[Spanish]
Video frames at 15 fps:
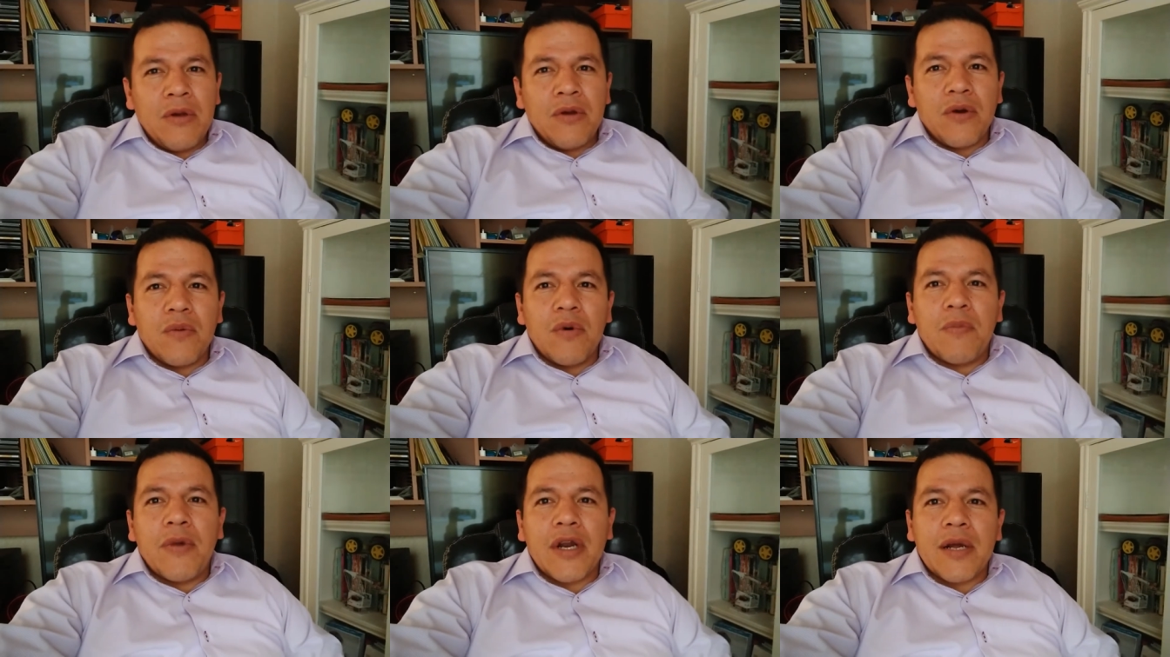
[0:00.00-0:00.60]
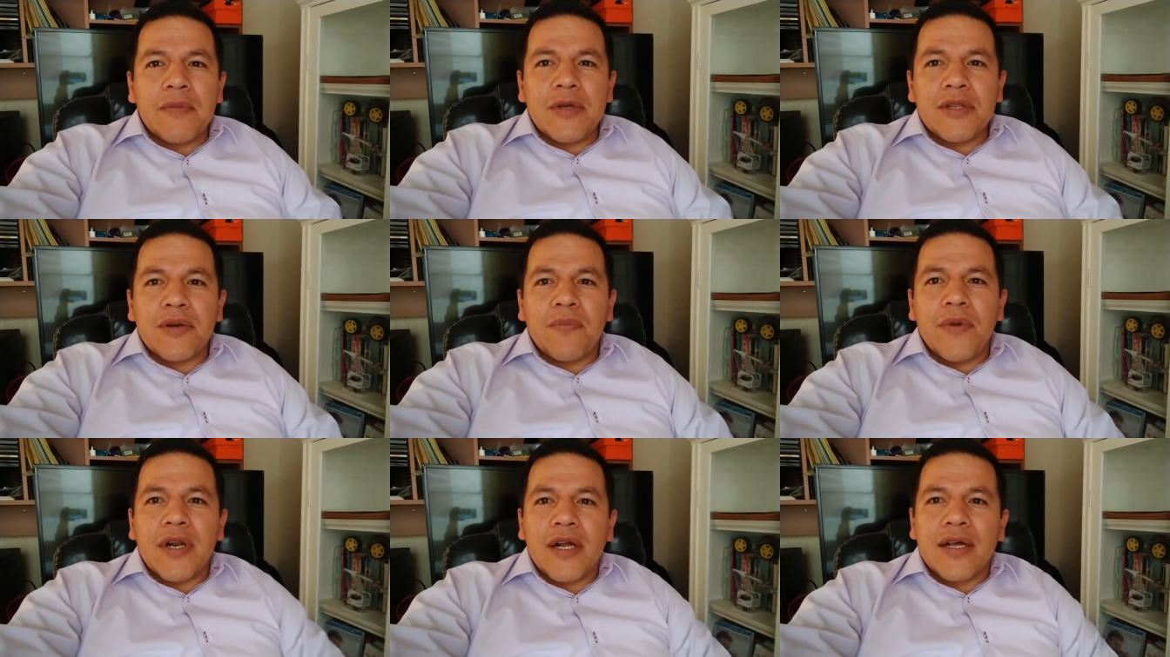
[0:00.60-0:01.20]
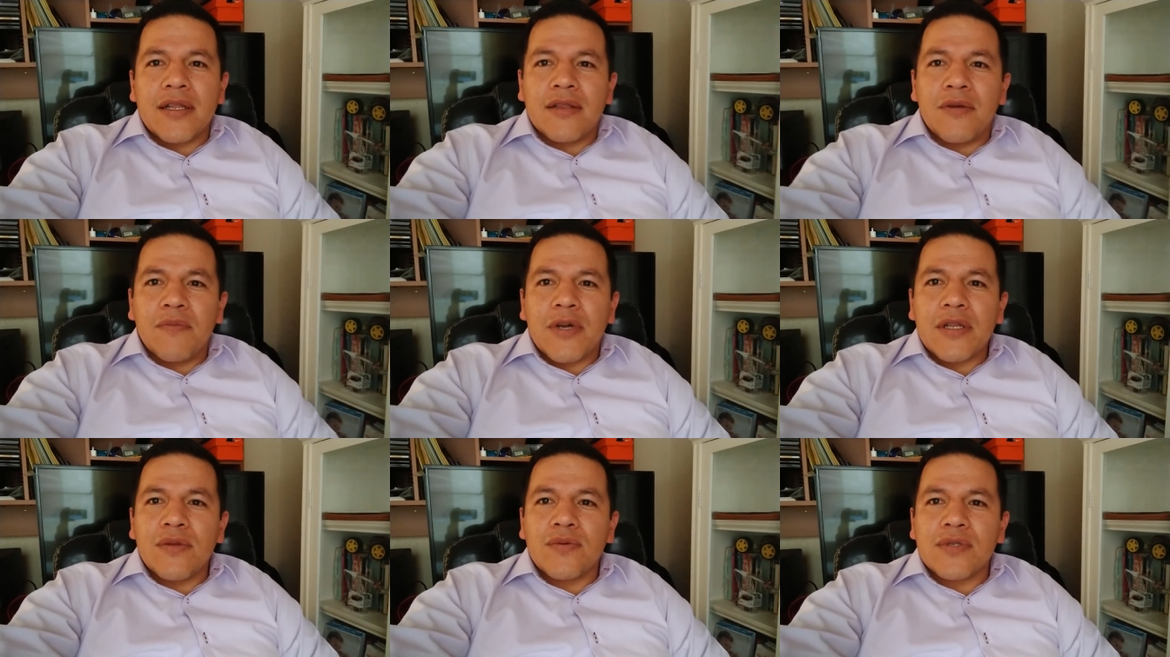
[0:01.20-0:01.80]
como parámetro para
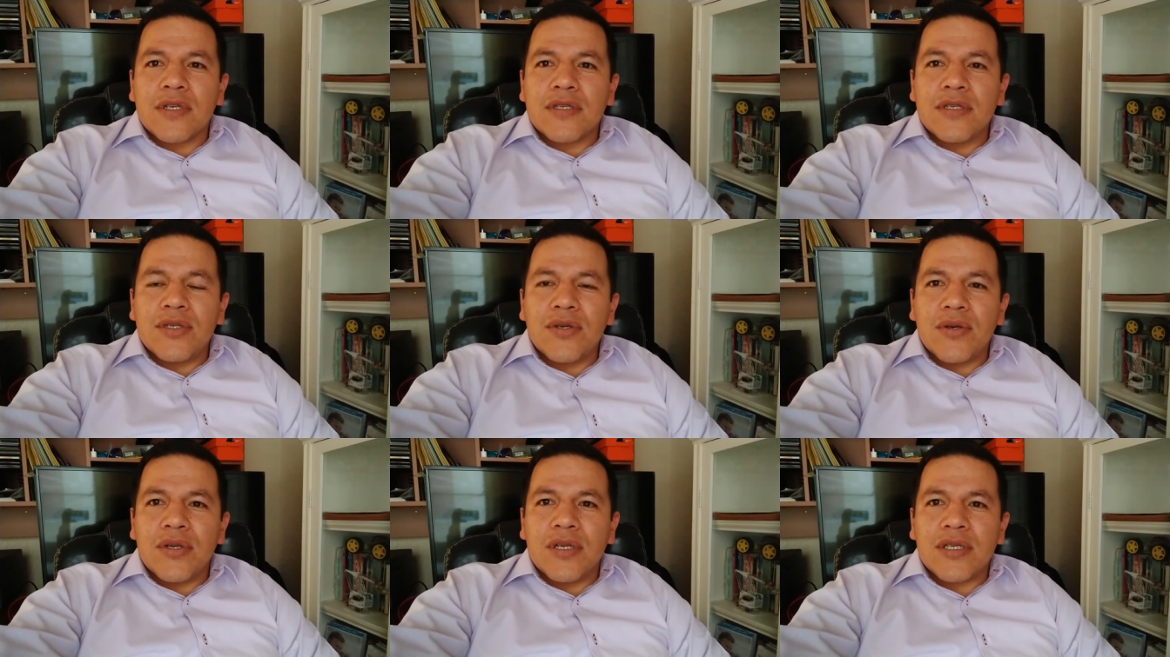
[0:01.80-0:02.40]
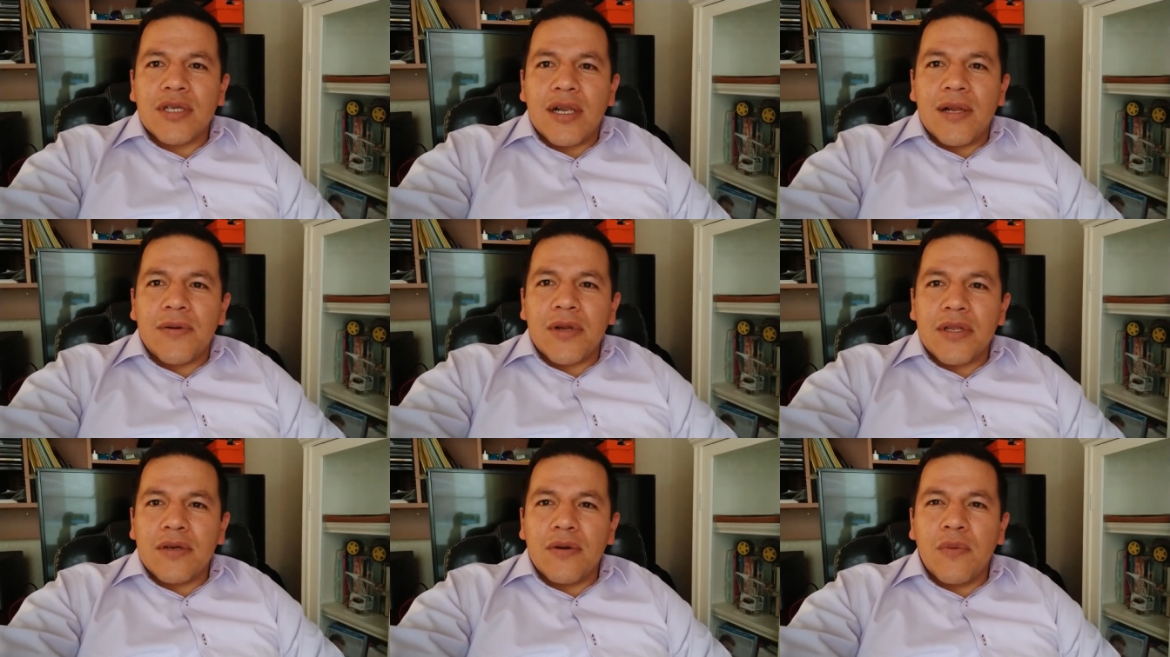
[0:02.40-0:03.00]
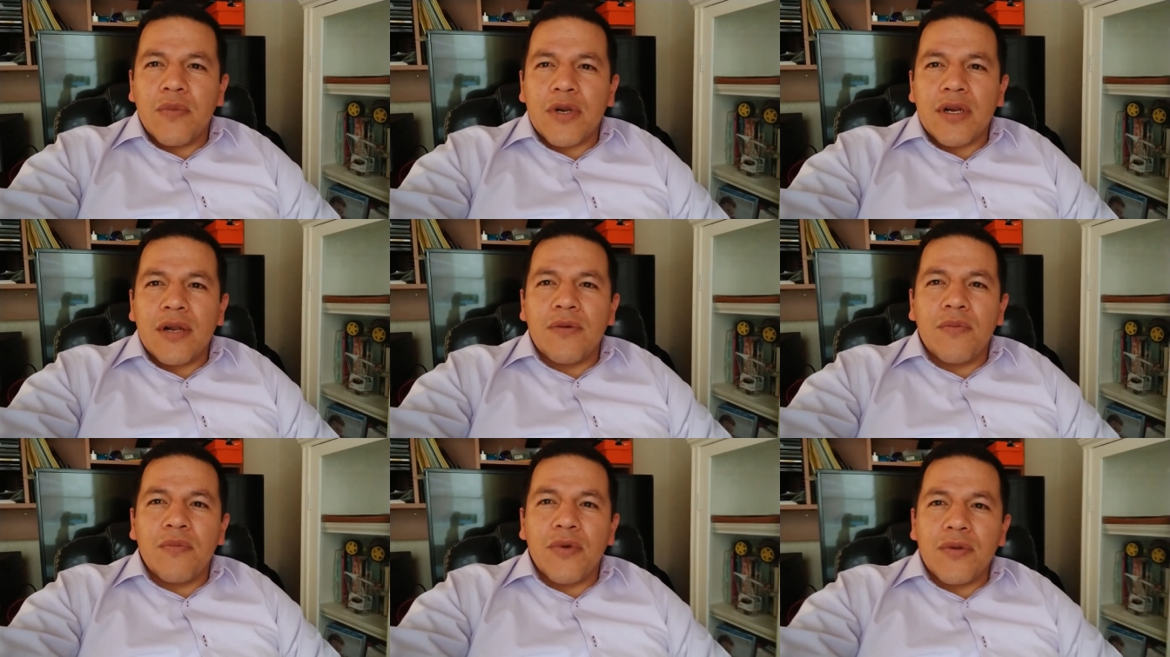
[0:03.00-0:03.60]
tomar tus decisiones a la hora de comprar
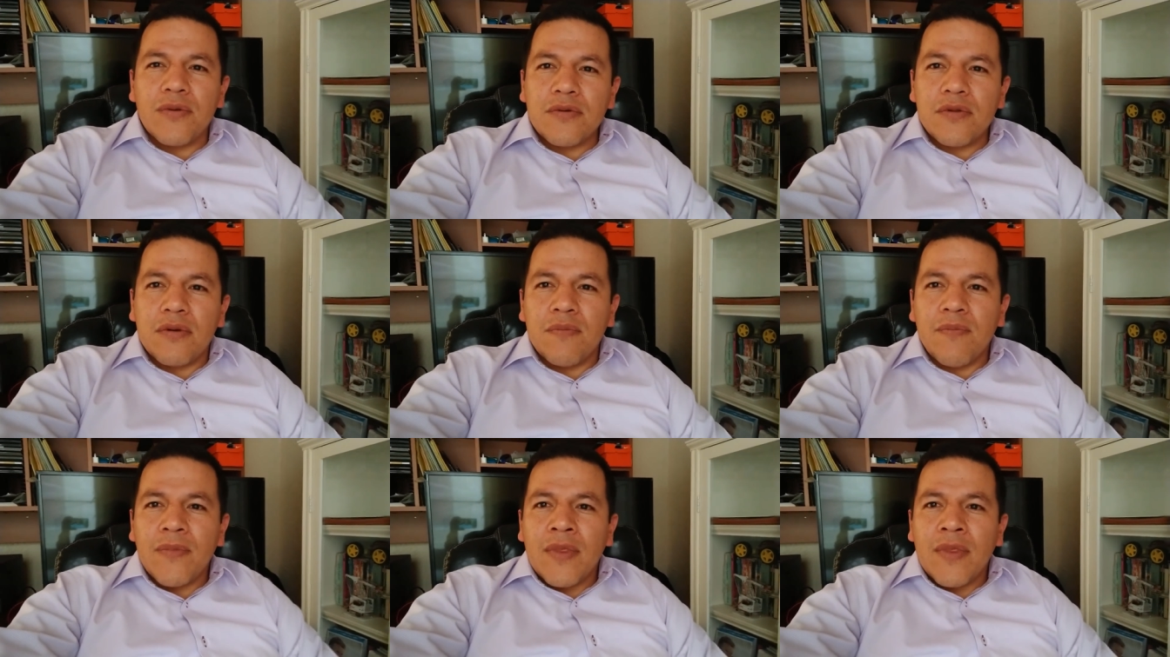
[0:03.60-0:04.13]
algún producto.